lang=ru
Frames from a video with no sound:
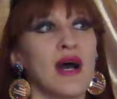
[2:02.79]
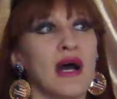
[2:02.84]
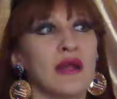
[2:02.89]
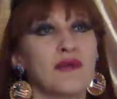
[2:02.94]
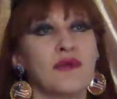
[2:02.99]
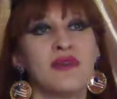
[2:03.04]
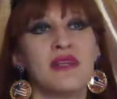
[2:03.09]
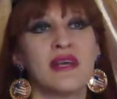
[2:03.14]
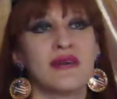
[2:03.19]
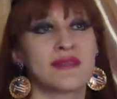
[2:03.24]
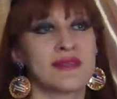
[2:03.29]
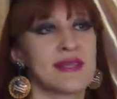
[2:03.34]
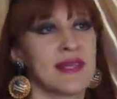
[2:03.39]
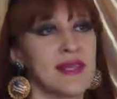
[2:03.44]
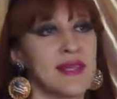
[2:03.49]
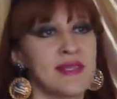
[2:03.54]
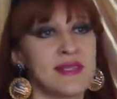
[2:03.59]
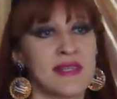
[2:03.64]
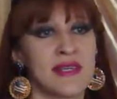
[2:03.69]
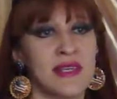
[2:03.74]
оно не в
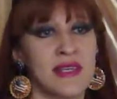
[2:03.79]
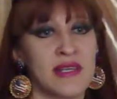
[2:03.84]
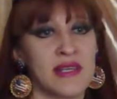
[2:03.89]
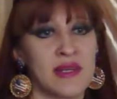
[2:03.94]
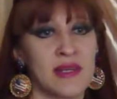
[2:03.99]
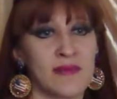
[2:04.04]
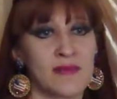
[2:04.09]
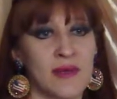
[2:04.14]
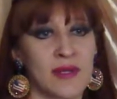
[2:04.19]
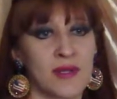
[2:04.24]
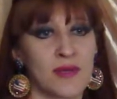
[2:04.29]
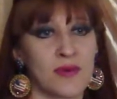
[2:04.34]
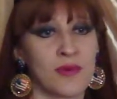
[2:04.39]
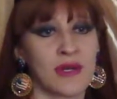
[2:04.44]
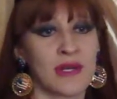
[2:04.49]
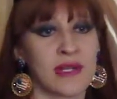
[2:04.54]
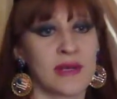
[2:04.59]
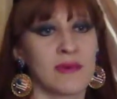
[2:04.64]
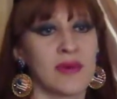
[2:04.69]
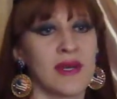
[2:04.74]
столице, не под
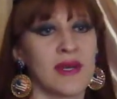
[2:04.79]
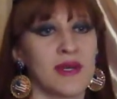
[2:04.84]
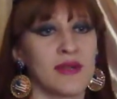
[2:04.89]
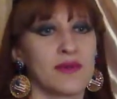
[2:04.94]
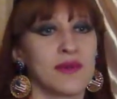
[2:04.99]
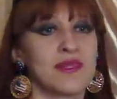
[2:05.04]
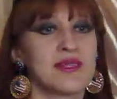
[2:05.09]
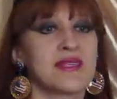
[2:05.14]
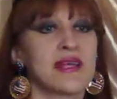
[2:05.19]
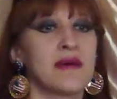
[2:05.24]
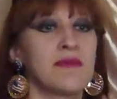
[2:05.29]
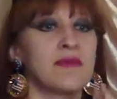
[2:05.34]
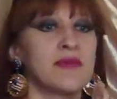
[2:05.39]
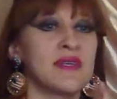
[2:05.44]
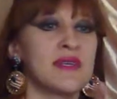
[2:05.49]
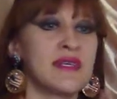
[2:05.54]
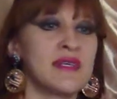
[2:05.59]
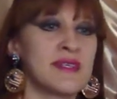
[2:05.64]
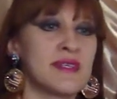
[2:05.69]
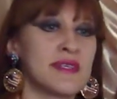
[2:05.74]
городом. То есть там,
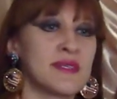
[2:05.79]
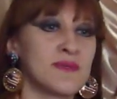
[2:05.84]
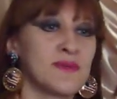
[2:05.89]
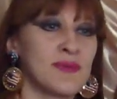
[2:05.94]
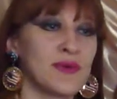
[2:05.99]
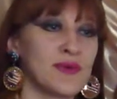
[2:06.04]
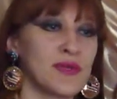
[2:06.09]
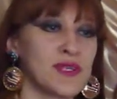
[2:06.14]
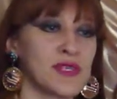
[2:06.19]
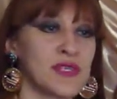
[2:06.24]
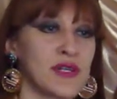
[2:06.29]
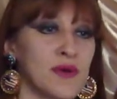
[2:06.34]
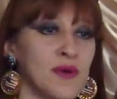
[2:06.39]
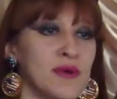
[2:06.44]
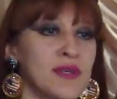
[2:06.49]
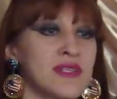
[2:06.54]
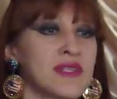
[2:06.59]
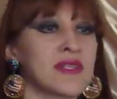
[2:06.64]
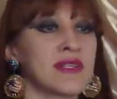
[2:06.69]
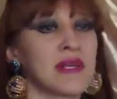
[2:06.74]
если смотришь на
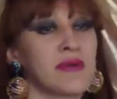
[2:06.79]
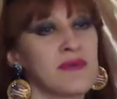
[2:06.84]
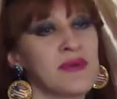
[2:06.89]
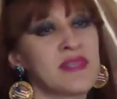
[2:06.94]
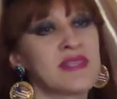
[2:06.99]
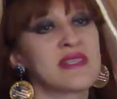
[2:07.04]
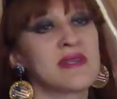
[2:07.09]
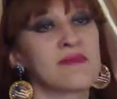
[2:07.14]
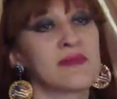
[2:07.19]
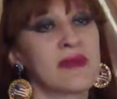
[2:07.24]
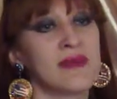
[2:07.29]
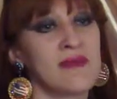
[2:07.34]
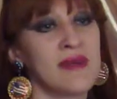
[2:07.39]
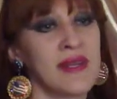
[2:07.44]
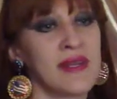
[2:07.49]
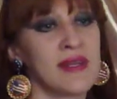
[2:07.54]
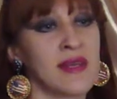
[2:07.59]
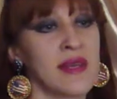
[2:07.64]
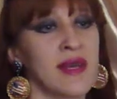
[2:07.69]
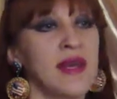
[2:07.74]
озеро, там есть
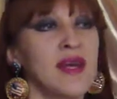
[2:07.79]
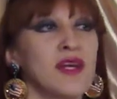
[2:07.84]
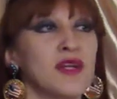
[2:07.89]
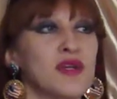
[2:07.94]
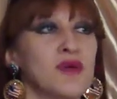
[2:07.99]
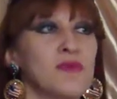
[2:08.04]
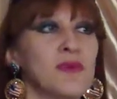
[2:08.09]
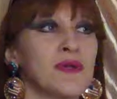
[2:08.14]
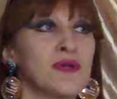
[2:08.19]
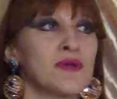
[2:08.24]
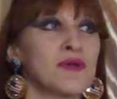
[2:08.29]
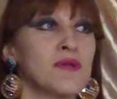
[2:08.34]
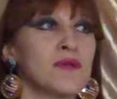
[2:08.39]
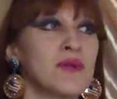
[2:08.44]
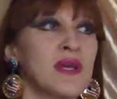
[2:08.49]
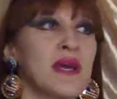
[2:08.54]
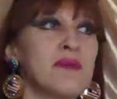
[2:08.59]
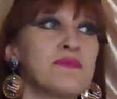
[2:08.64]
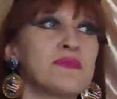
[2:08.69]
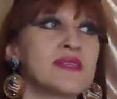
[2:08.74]
направление, но
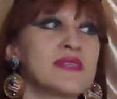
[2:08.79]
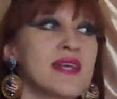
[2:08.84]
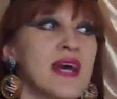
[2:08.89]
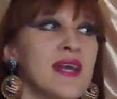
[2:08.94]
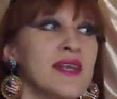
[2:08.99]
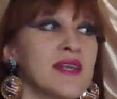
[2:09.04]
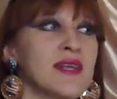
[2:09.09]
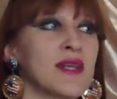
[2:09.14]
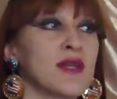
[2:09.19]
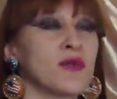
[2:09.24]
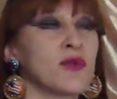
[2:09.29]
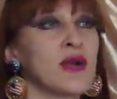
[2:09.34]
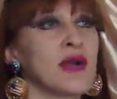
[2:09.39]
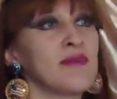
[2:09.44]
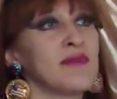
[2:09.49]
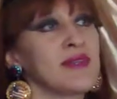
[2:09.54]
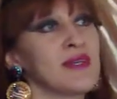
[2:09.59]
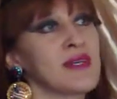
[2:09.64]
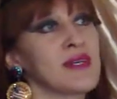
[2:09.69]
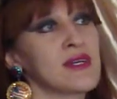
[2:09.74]
подробное описание это только
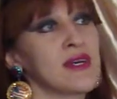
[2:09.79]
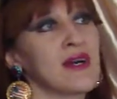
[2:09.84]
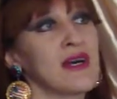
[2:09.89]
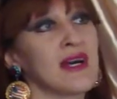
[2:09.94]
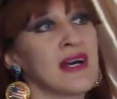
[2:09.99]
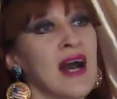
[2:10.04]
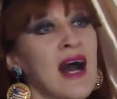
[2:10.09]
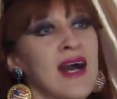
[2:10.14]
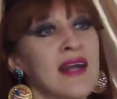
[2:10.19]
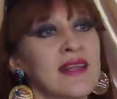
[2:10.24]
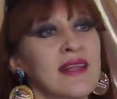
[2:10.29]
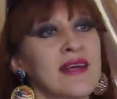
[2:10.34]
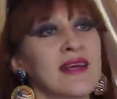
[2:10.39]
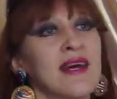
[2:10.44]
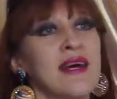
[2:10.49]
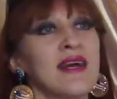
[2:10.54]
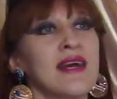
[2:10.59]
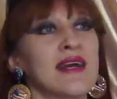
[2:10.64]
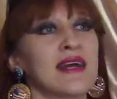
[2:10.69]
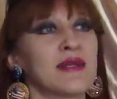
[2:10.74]
в этих э, картах,
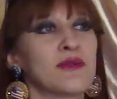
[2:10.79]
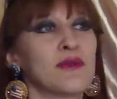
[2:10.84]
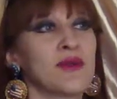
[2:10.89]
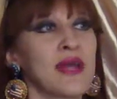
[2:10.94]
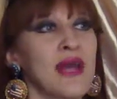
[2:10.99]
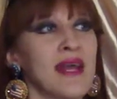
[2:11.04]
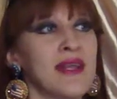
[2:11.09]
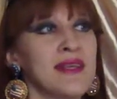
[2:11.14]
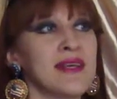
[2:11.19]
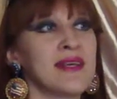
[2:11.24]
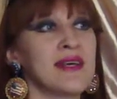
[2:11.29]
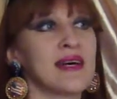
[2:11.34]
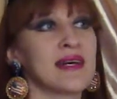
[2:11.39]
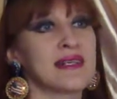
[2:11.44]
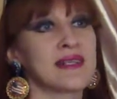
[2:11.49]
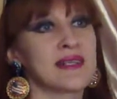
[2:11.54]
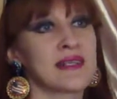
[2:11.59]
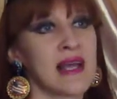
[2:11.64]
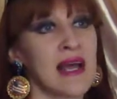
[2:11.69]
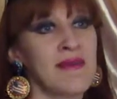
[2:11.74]
которые они
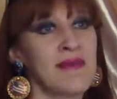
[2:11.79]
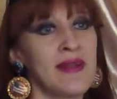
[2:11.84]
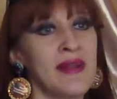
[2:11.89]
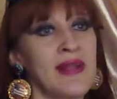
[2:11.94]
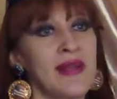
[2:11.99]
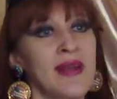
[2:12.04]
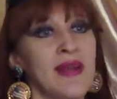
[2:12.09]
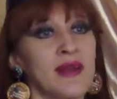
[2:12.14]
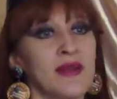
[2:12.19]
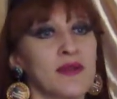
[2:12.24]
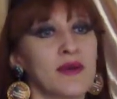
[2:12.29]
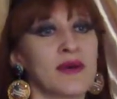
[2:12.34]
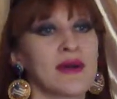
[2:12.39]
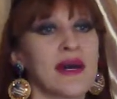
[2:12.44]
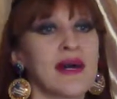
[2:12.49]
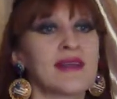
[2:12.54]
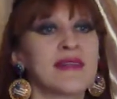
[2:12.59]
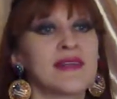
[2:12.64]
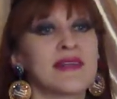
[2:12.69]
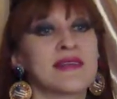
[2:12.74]
оставили, но
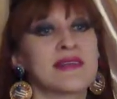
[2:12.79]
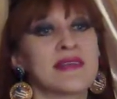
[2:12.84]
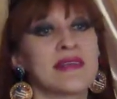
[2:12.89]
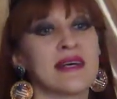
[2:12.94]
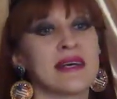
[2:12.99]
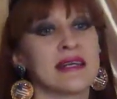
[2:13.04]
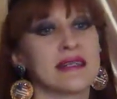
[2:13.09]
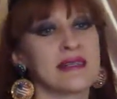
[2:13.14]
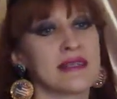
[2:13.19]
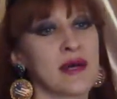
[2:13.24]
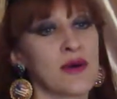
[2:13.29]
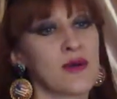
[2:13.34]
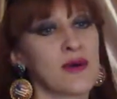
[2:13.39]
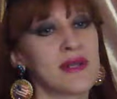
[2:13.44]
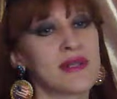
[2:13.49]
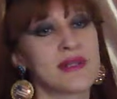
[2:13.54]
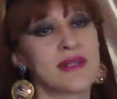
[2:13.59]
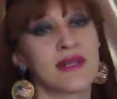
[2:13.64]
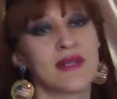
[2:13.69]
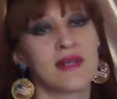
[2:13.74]
карты э,
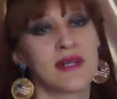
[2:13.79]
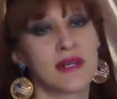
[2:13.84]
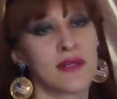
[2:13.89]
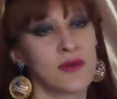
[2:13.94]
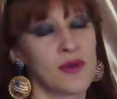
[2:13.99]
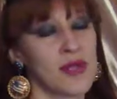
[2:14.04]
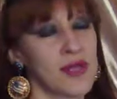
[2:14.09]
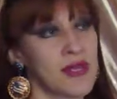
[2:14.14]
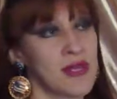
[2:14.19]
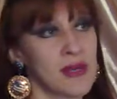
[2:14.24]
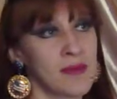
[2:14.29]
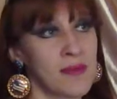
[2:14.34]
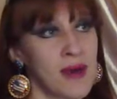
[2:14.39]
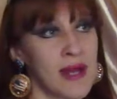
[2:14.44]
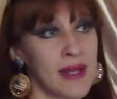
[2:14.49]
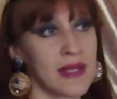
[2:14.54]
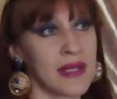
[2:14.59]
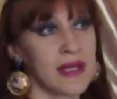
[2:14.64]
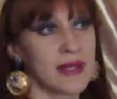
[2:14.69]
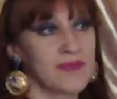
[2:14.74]
находятся на территории
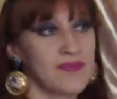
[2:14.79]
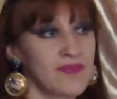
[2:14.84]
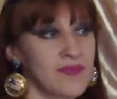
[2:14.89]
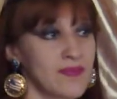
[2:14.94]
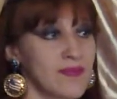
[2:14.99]
Германии.